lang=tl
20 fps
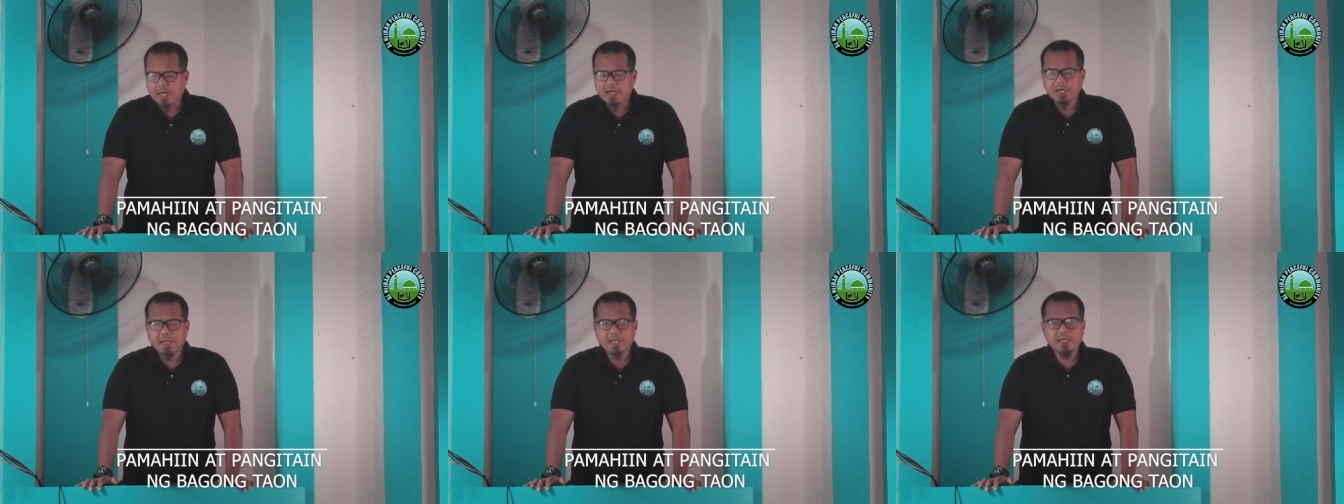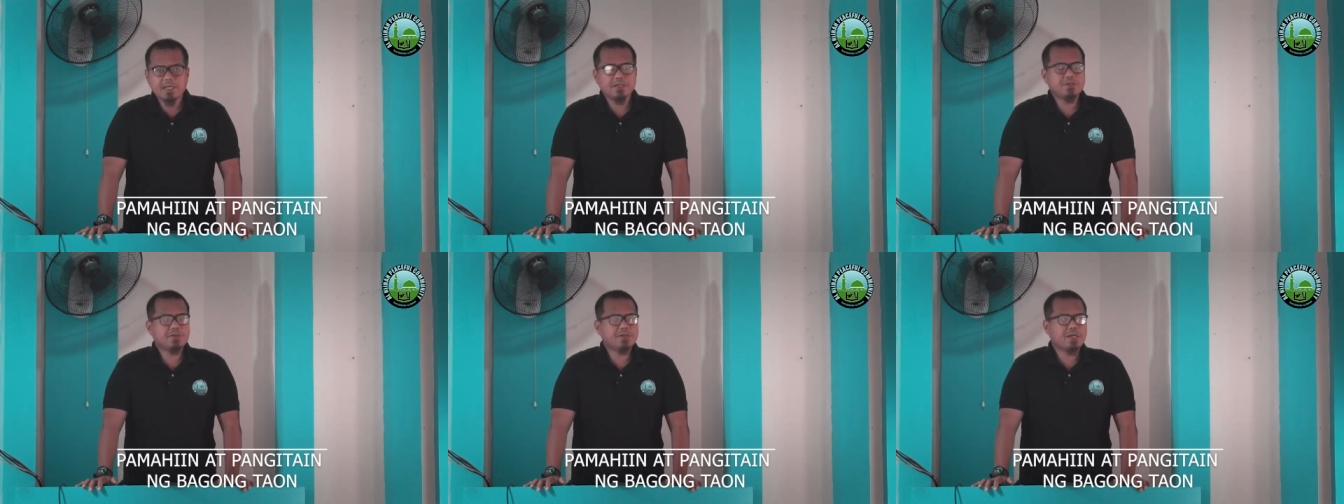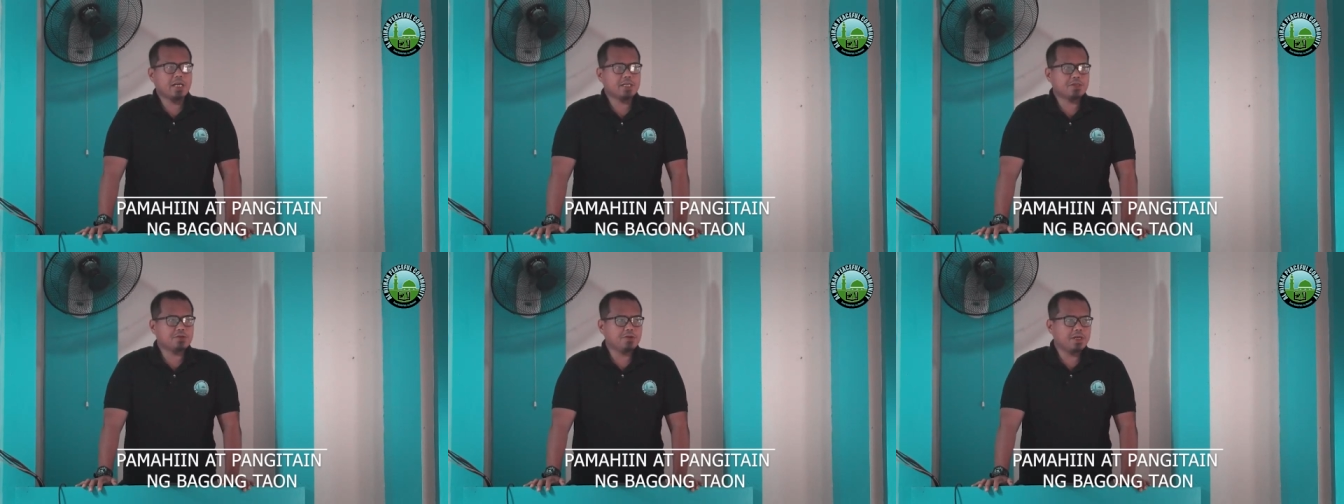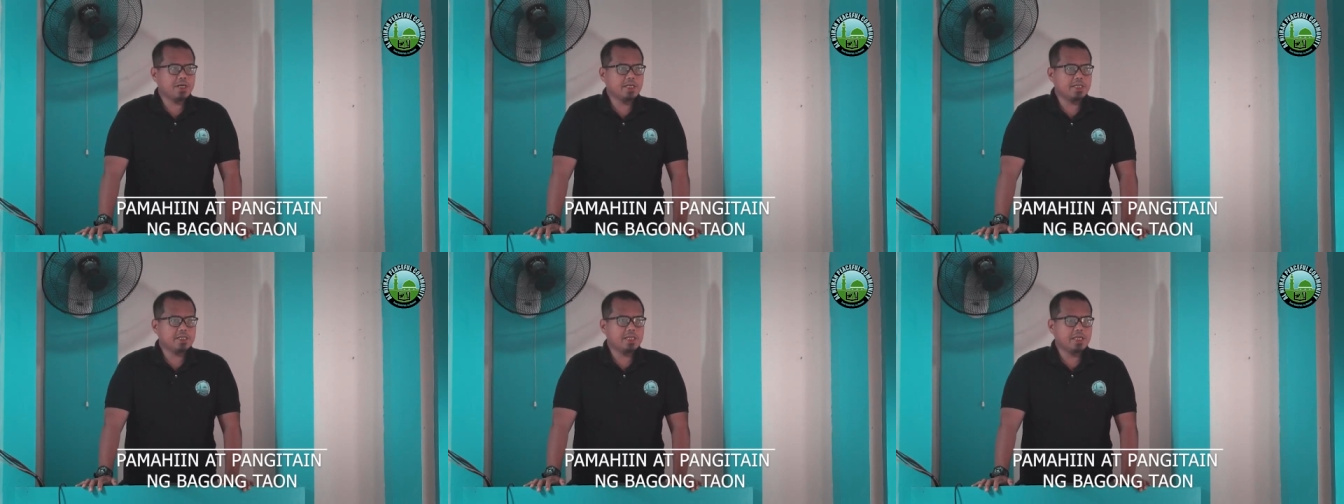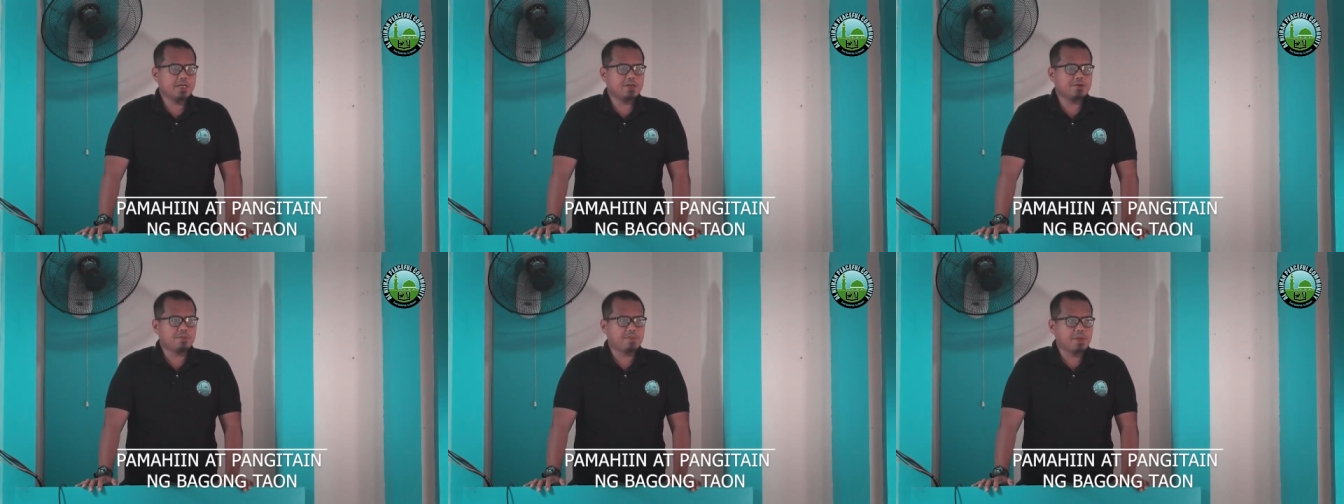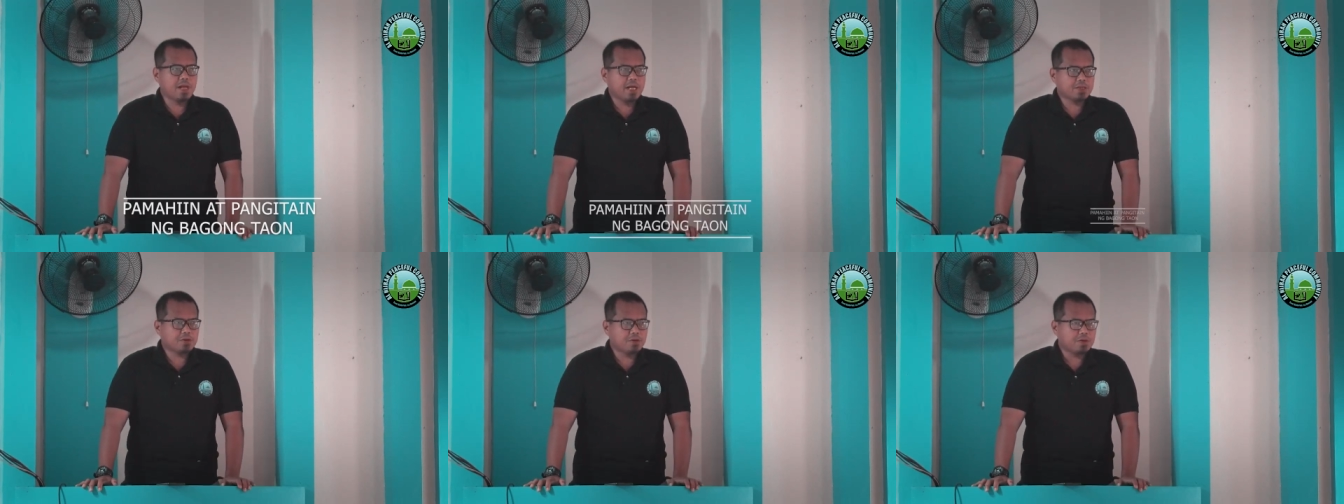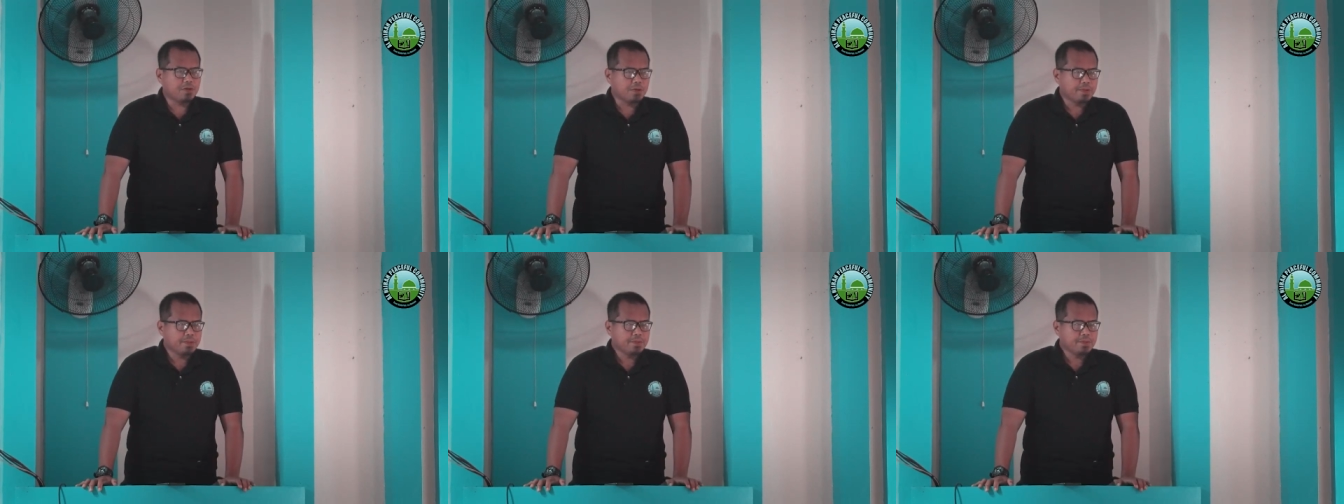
ang relihiyon na ito ay hindi kumpleto.